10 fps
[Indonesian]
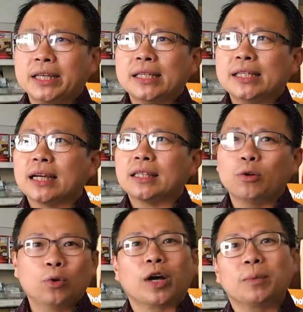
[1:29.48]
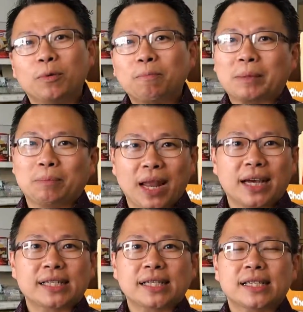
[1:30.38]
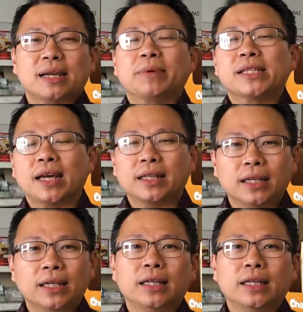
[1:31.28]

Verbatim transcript: sejak tahun 2014 sampai saat ini